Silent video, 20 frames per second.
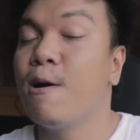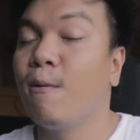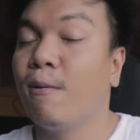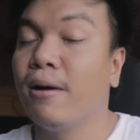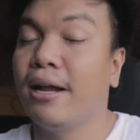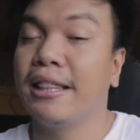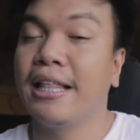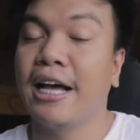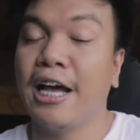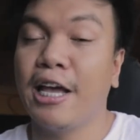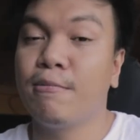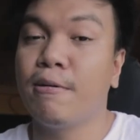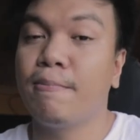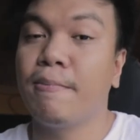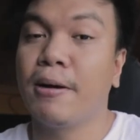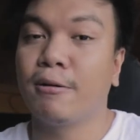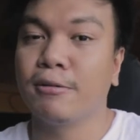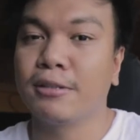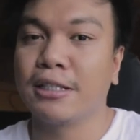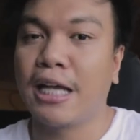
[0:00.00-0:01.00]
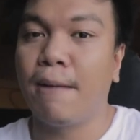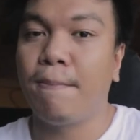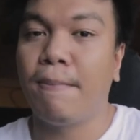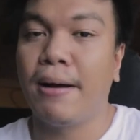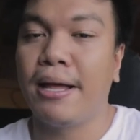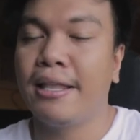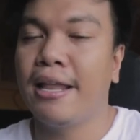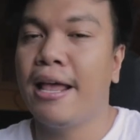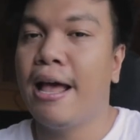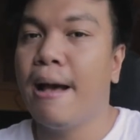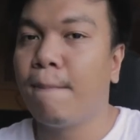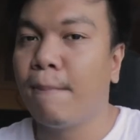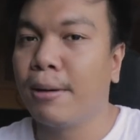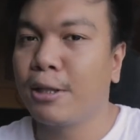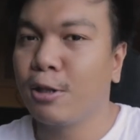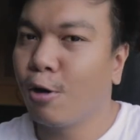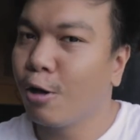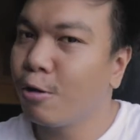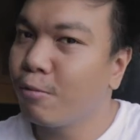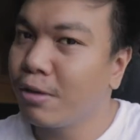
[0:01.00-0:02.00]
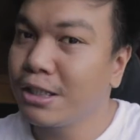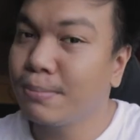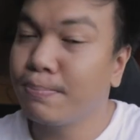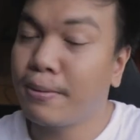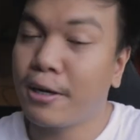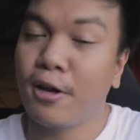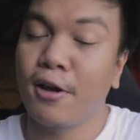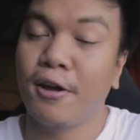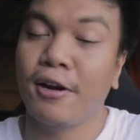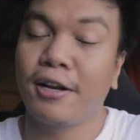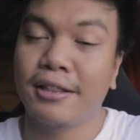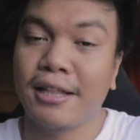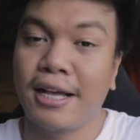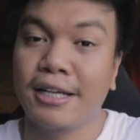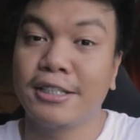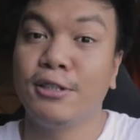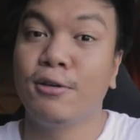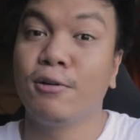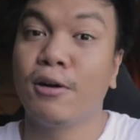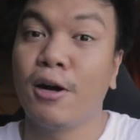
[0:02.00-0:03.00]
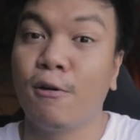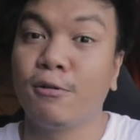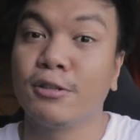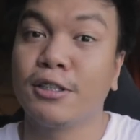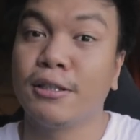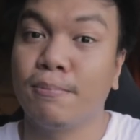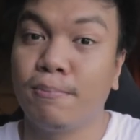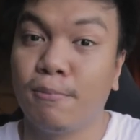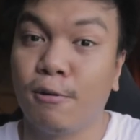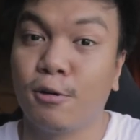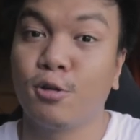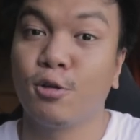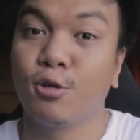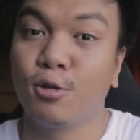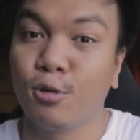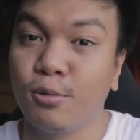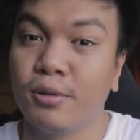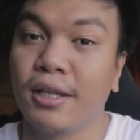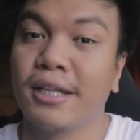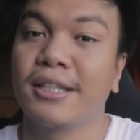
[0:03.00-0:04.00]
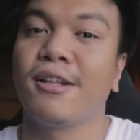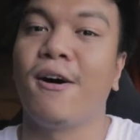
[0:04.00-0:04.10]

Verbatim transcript: wala na kayo mapag-usapan but always prioritize yung kausap mo to do the